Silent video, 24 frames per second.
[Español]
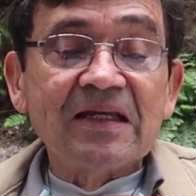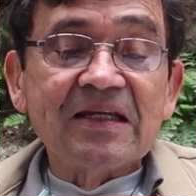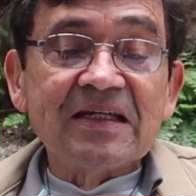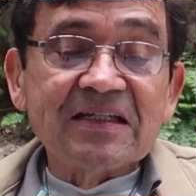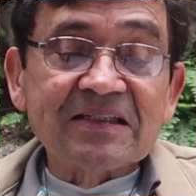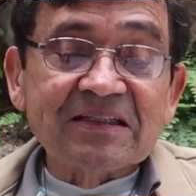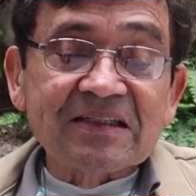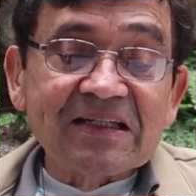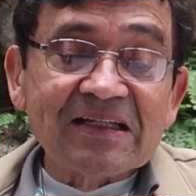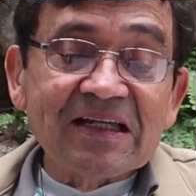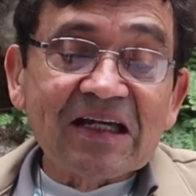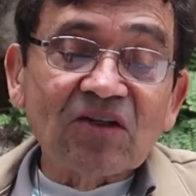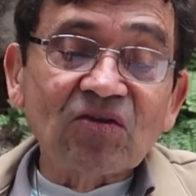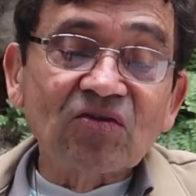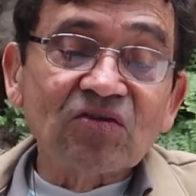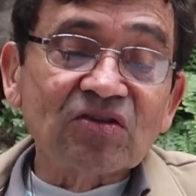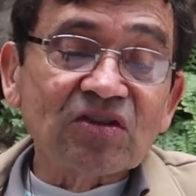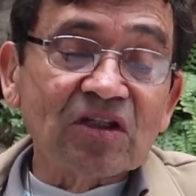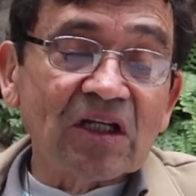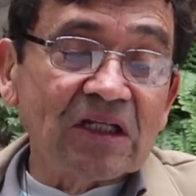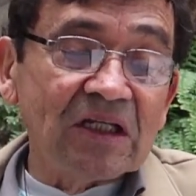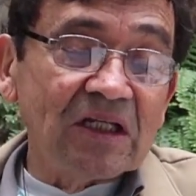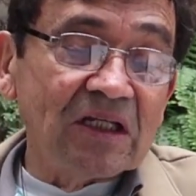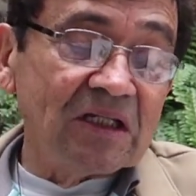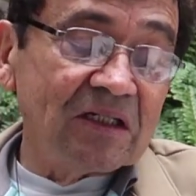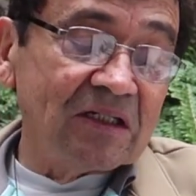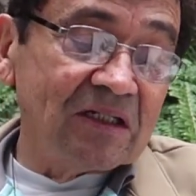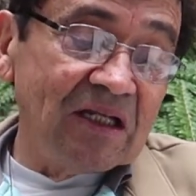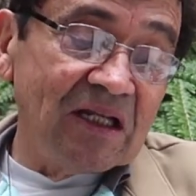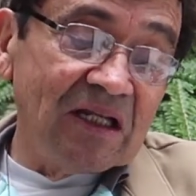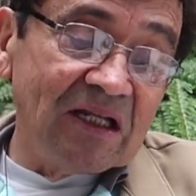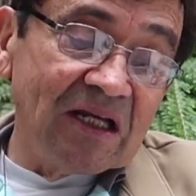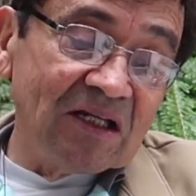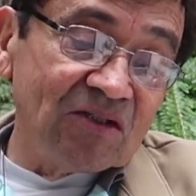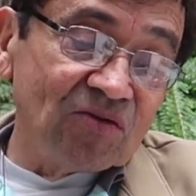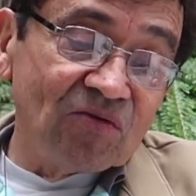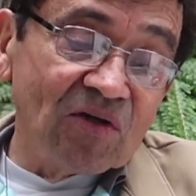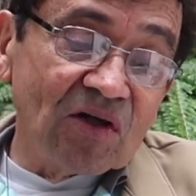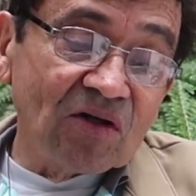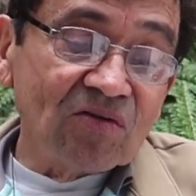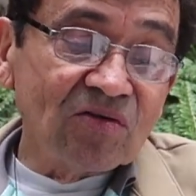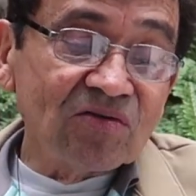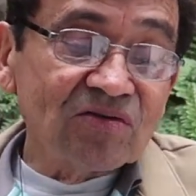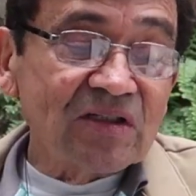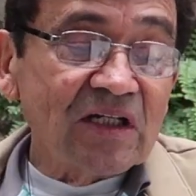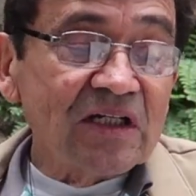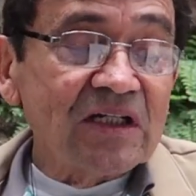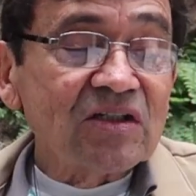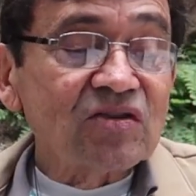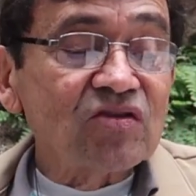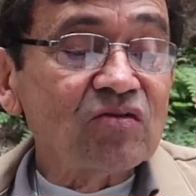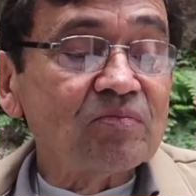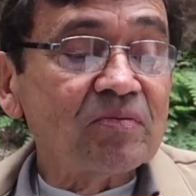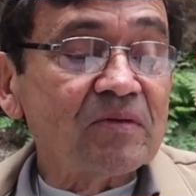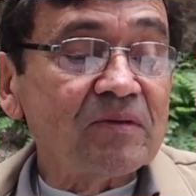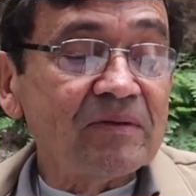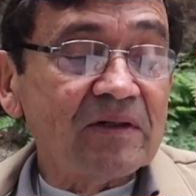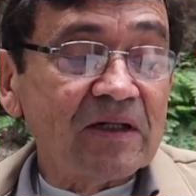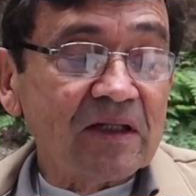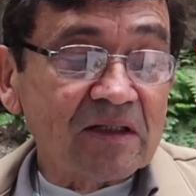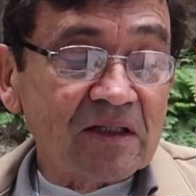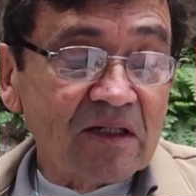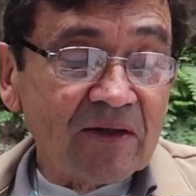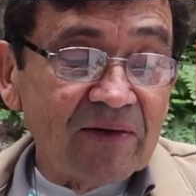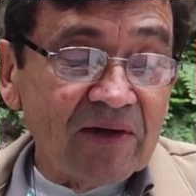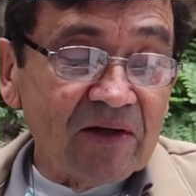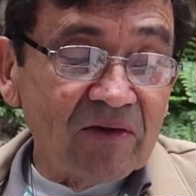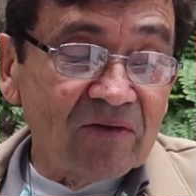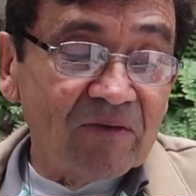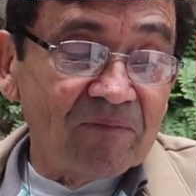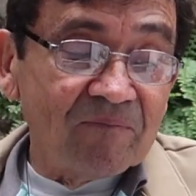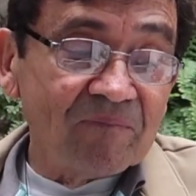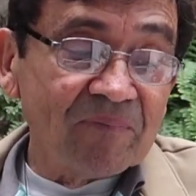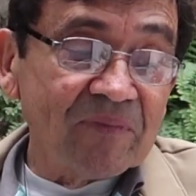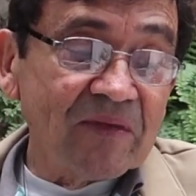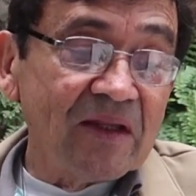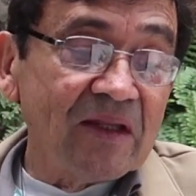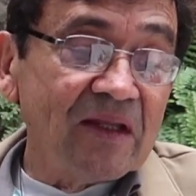Esta le, ayudó a conseguir su primer trabajo,